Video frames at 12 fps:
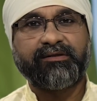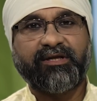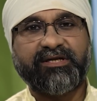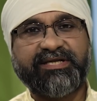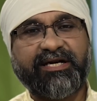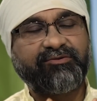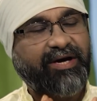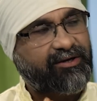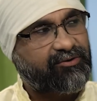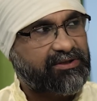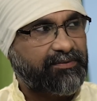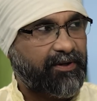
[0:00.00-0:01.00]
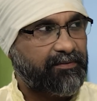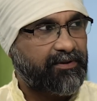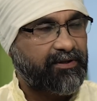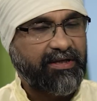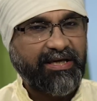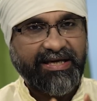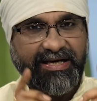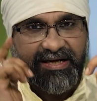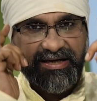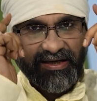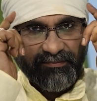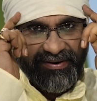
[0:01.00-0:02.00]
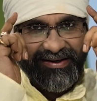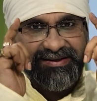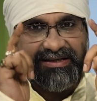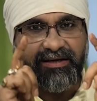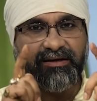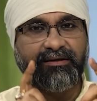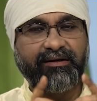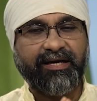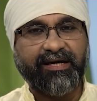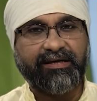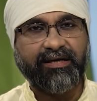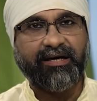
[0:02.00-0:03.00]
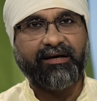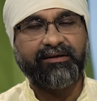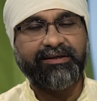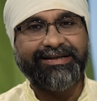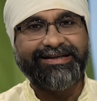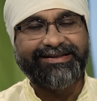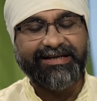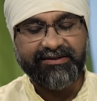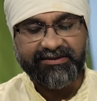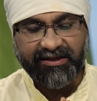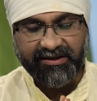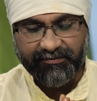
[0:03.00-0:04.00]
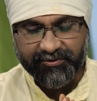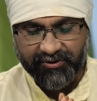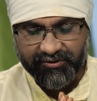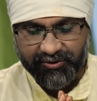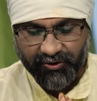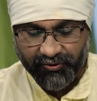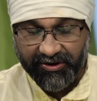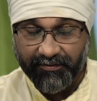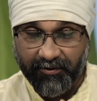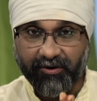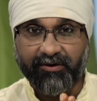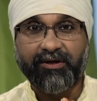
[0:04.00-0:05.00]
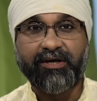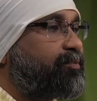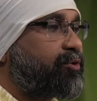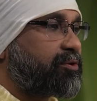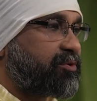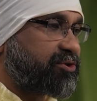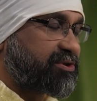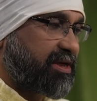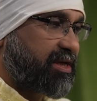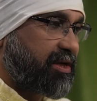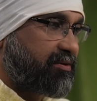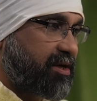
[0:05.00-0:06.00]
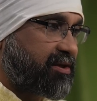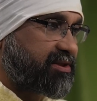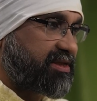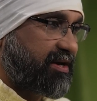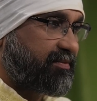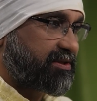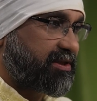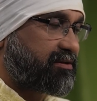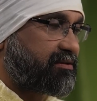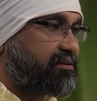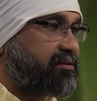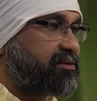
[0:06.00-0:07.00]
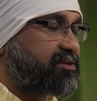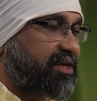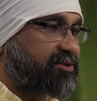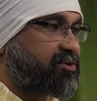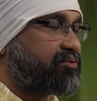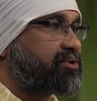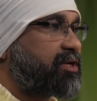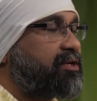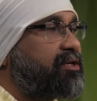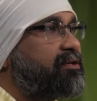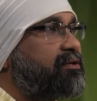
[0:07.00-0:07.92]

তাহলে সে কিন্তু আয় করতে পারবে এখানে একটা মেন্টাল একটা ইন্টেনশনটা ভীষণ জরুরি এবং প্রথমত জেনে নেওয়া যেটা আমাদের স্বাস্থ্য অনুসারে